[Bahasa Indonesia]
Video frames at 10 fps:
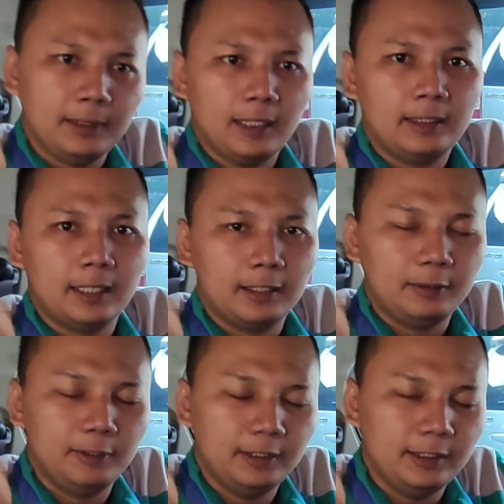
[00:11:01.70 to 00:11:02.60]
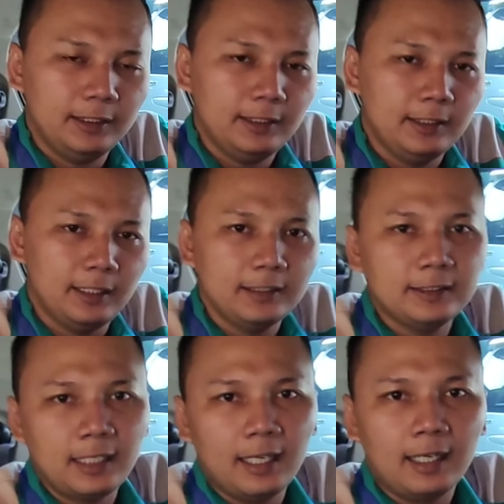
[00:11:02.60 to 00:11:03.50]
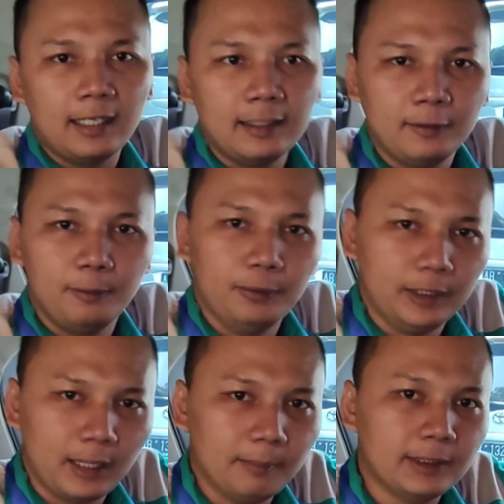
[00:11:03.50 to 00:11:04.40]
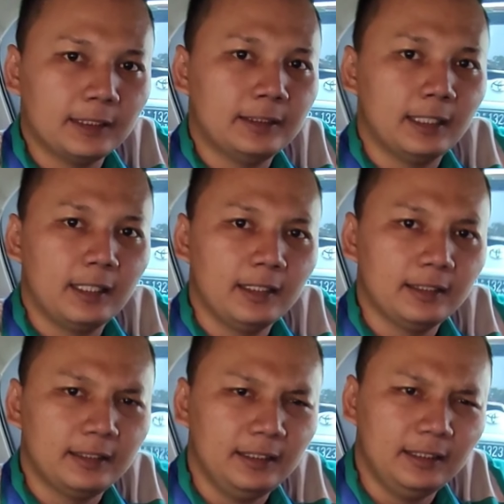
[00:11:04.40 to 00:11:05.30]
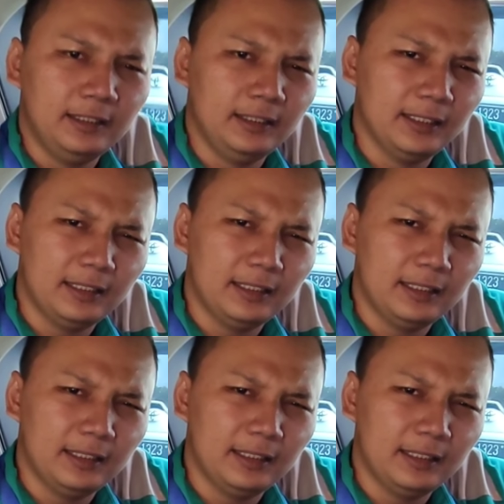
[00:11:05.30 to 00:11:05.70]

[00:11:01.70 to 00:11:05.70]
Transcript: minat dengan unit ini nanti silahkan hubungi kami saja di